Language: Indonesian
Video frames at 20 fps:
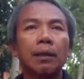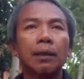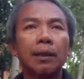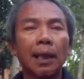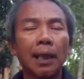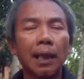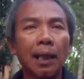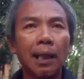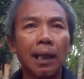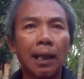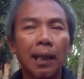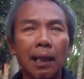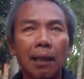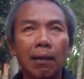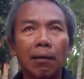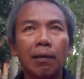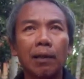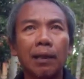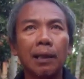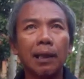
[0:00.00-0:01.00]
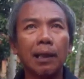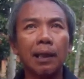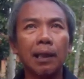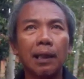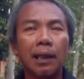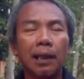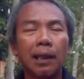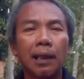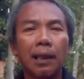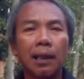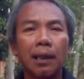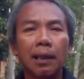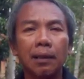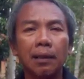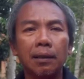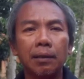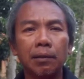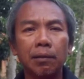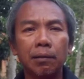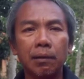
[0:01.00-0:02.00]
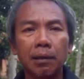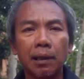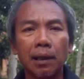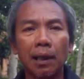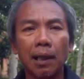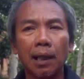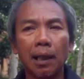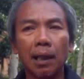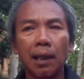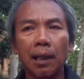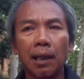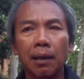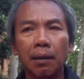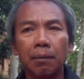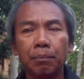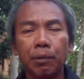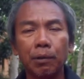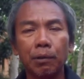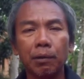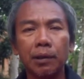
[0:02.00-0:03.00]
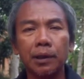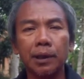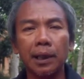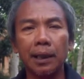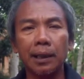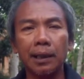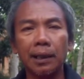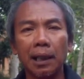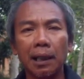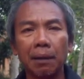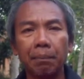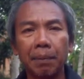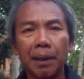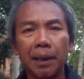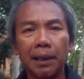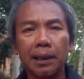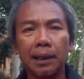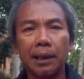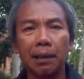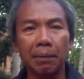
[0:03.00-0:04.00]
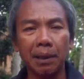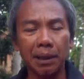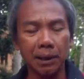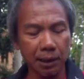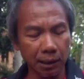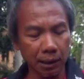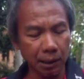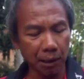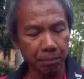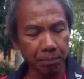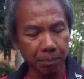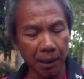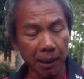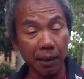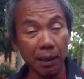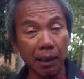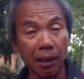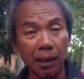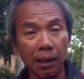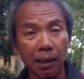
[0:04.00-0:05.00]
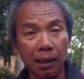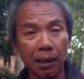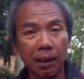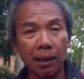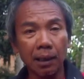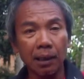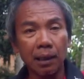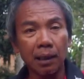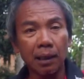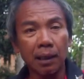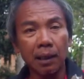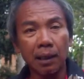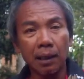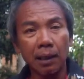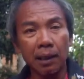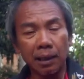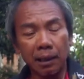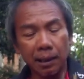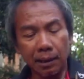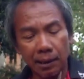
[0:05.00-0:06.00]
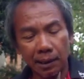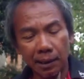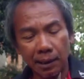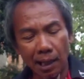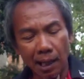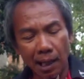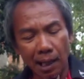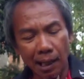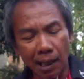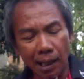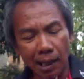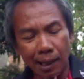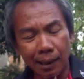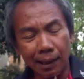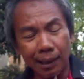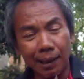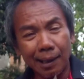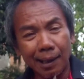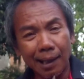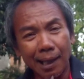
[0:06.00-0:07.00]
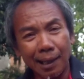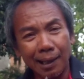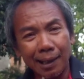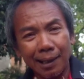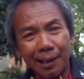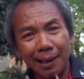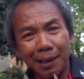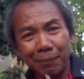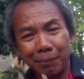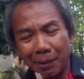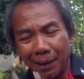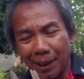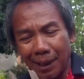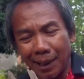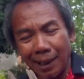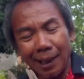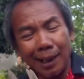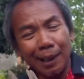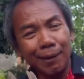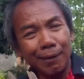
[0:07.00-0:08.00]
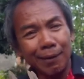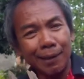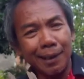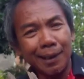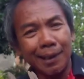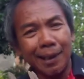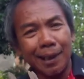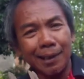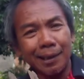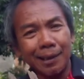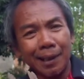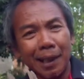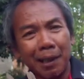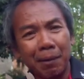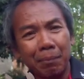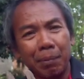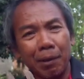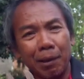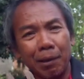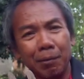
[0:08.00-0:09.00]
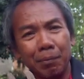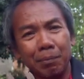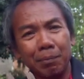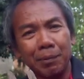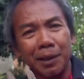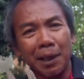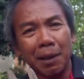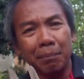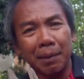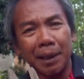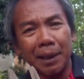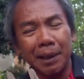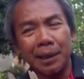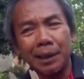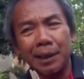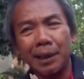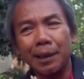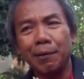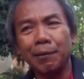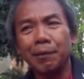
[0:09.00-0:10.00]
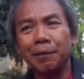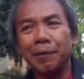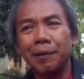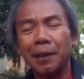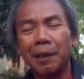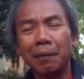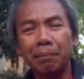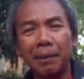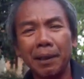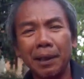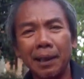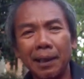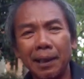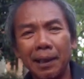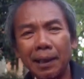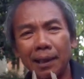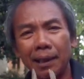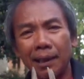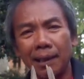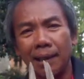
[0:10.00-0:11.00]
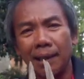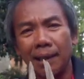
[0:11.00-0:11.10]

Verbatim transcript: entah kalau ini sudah burung jadi apa dia masih terbang diangkat kakinya begini atau tidak saya belum sampai di situ tapi ini